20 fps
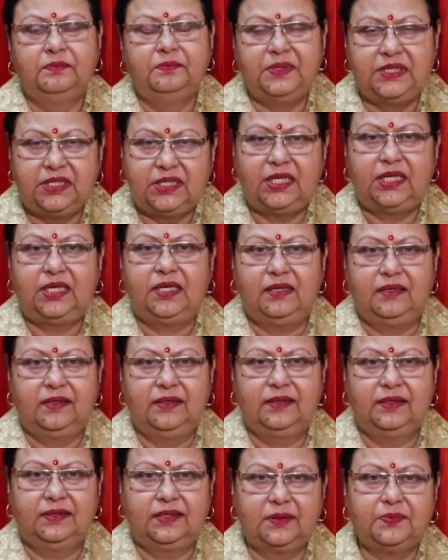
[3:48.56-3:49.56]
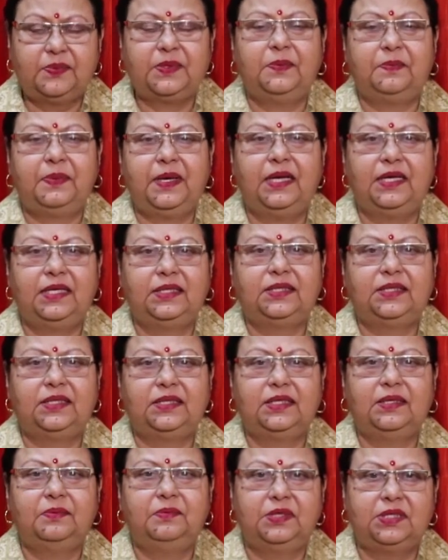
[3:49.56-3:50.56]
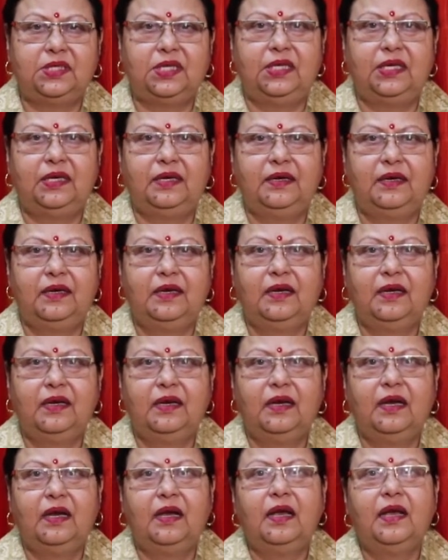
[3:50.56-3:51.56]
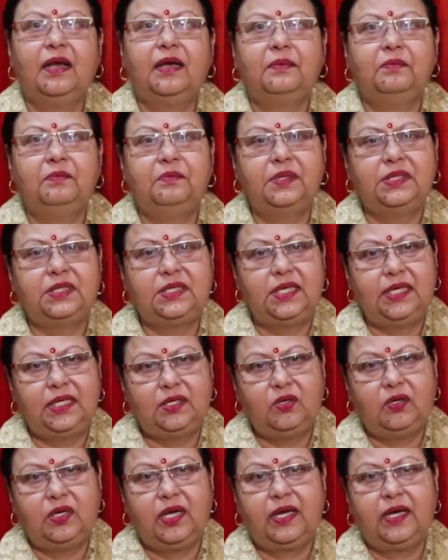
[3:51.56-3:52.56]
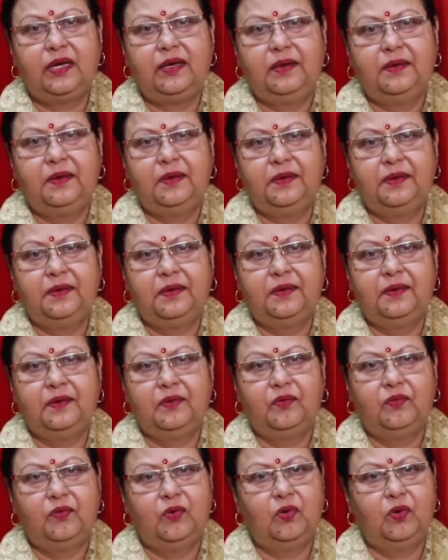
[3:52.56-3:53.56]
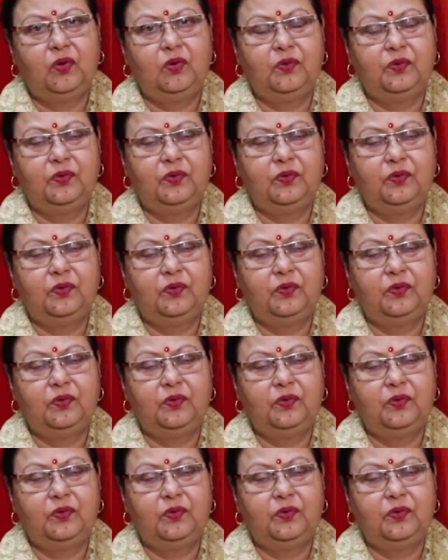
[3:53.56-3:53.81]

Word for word: बिजली सबसे पहली चीज़ है बिजली बिजली जो है वो